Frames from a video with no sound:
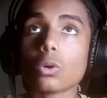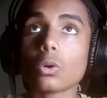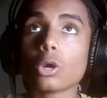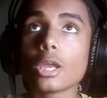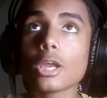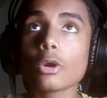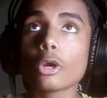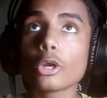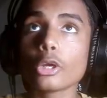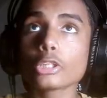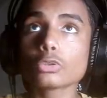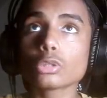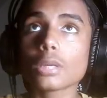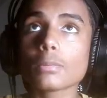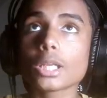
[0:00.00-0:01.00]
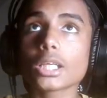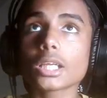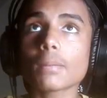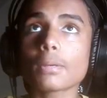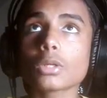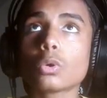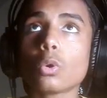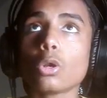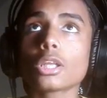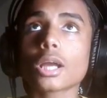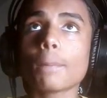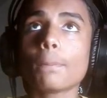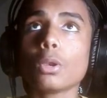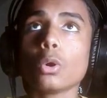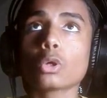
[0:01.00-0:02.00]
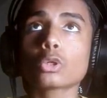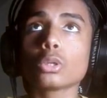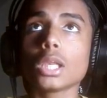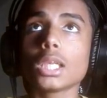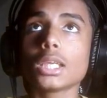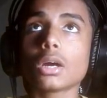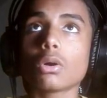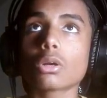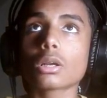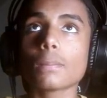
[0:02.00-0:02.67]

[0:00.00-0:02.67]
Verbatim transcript: ओए ओए ओए तूने मेरा यहाँ पर गोल्ड का ब्लॉक क्यों ले लिया